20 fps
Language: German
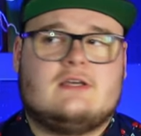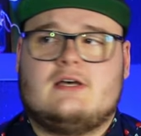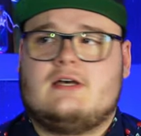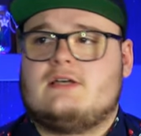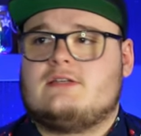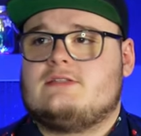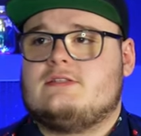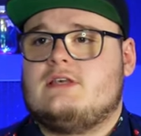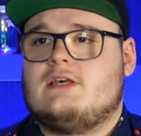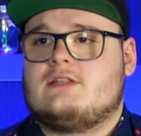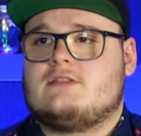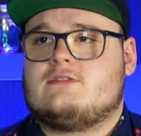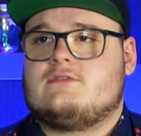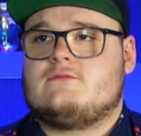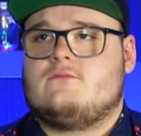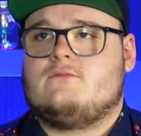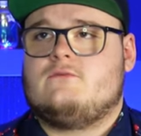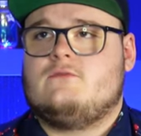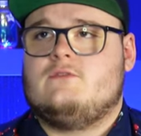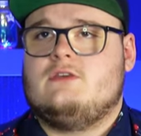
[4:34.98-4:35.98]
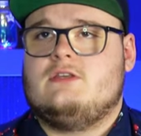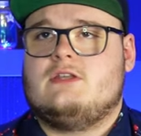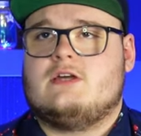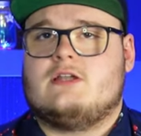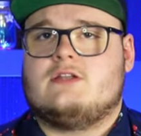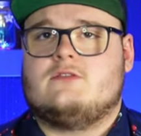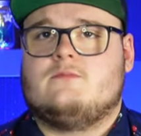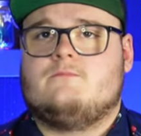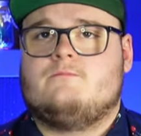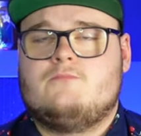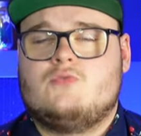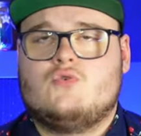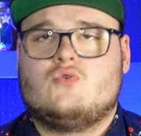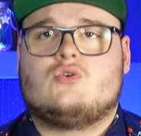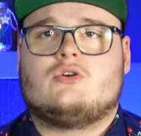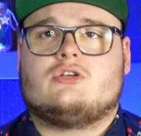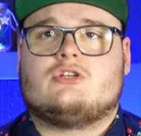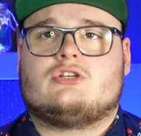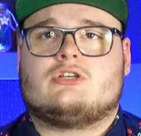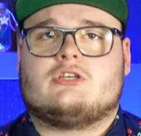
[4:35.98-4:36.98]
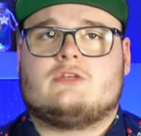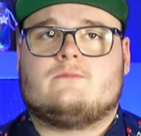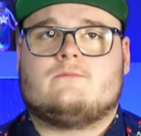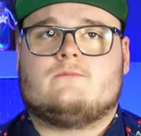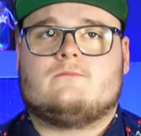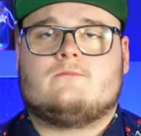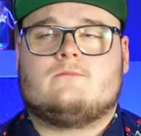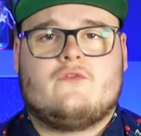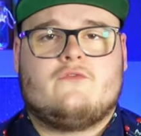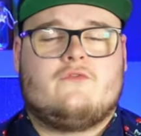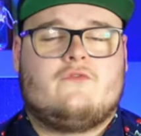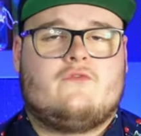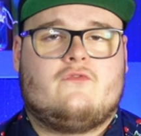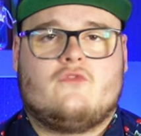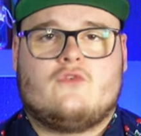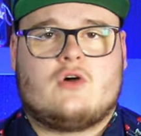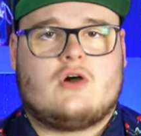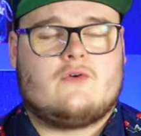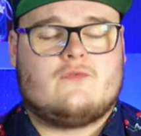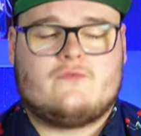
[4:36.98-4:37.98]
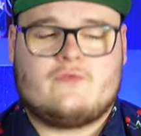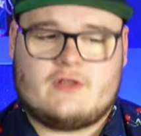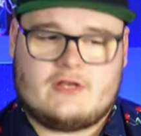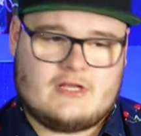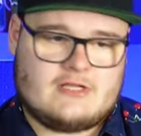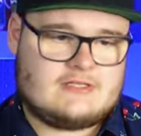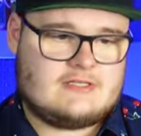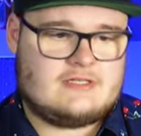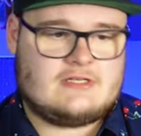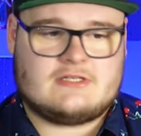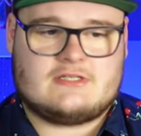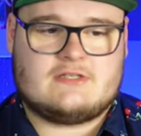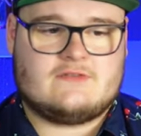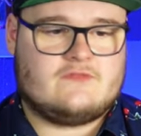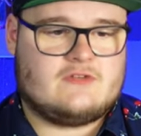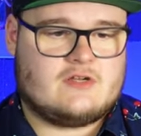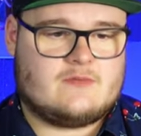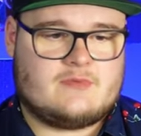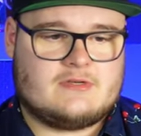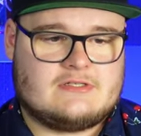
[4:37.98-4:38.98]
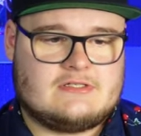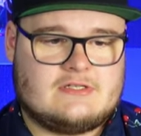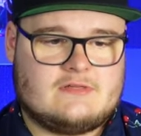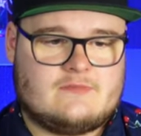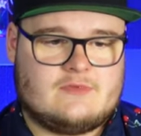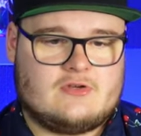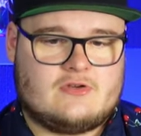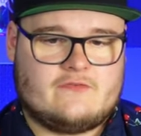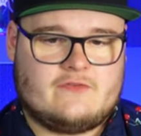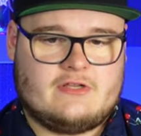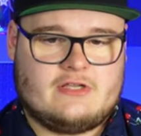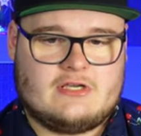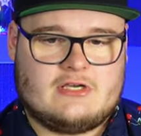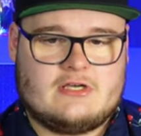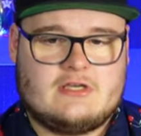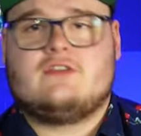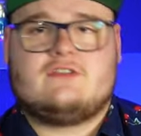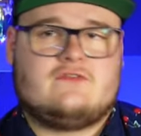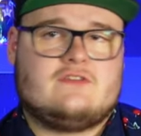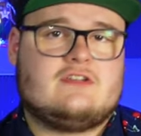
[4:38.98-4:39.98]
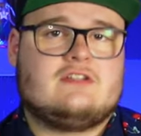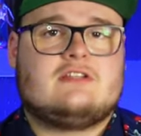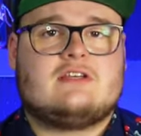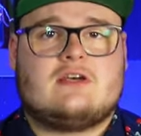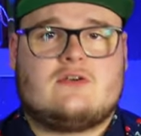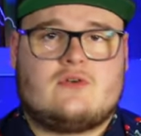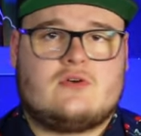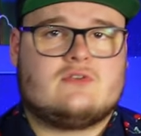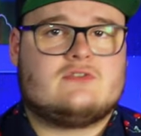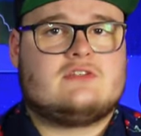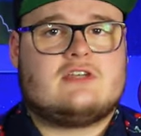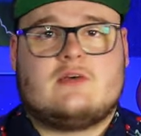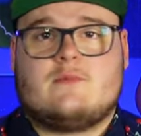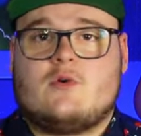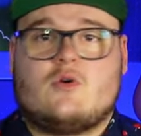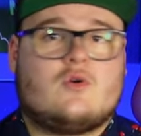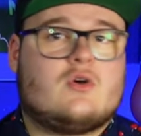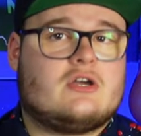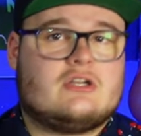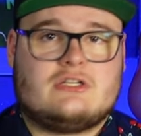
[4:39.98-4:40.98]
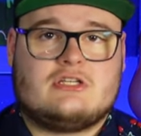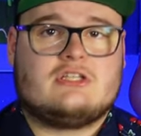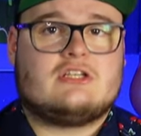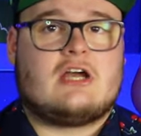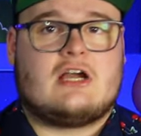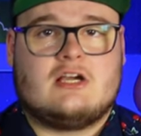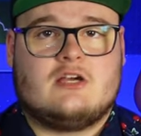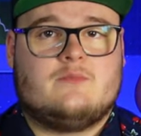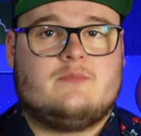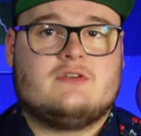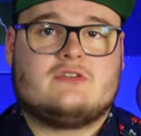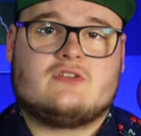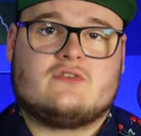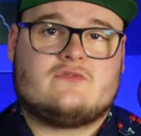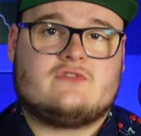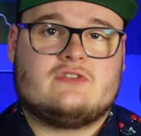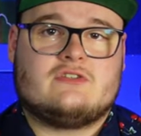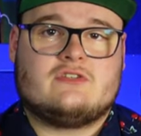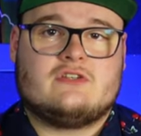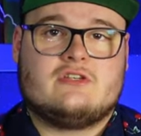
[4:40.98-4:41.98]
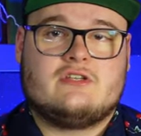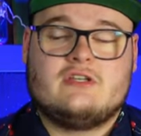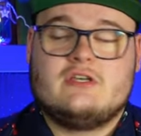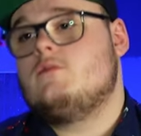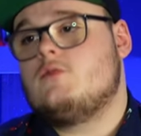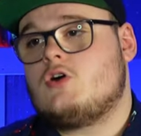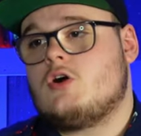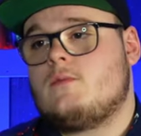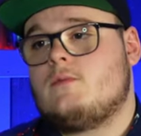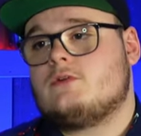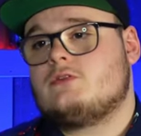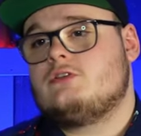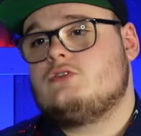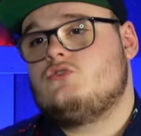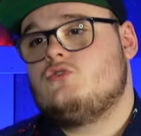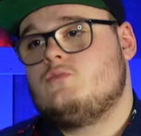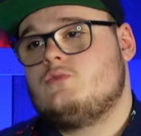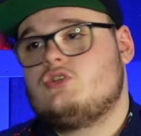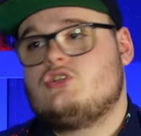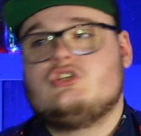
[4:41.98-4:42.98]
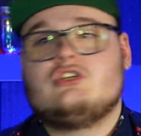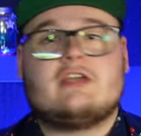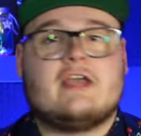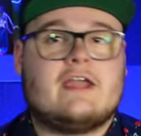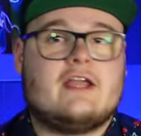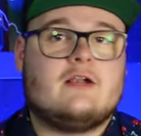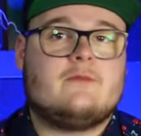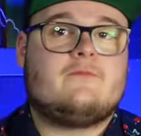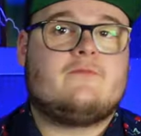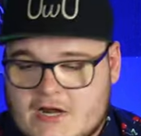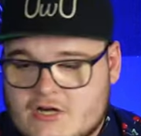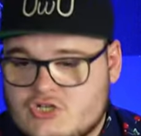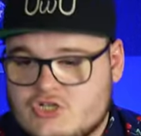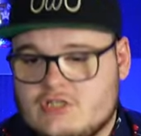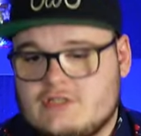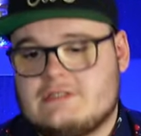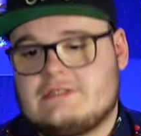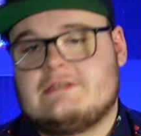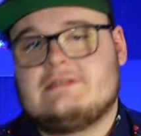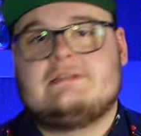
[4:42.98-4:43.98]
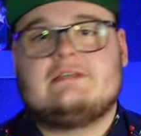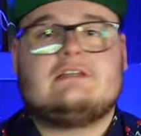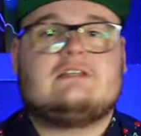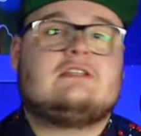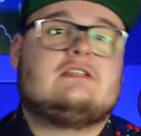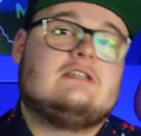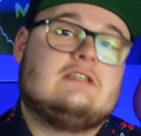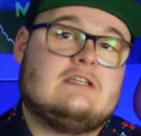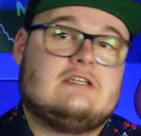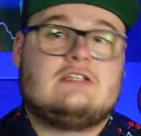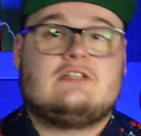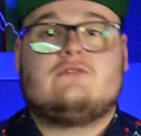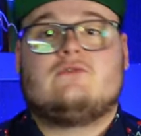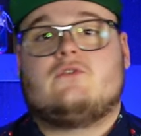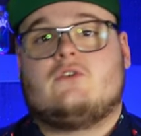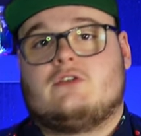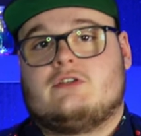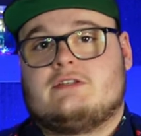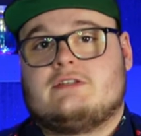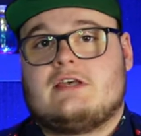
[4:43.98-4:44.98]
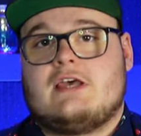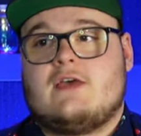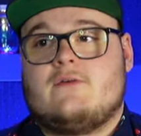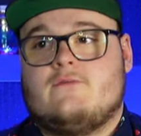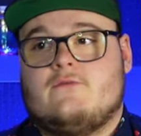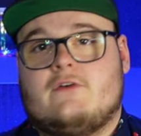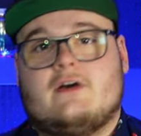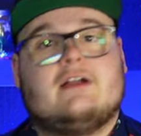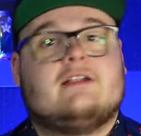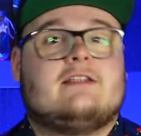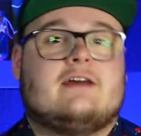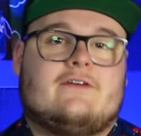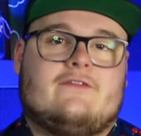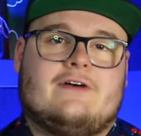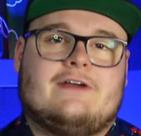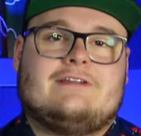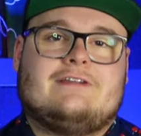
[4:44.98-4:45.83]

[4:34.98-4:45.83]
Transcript: Ja, sie hat wieder ein Buch geschrieben, worauf dann jetzt hier das hier wieder basiert, mehr oder weniger. Weswegen Terra und Sam auch richtig angepisst auf sie sind. Wir bekommen auch den typischen Gale-Punch ins Gesicht, nicht von Sam, weil da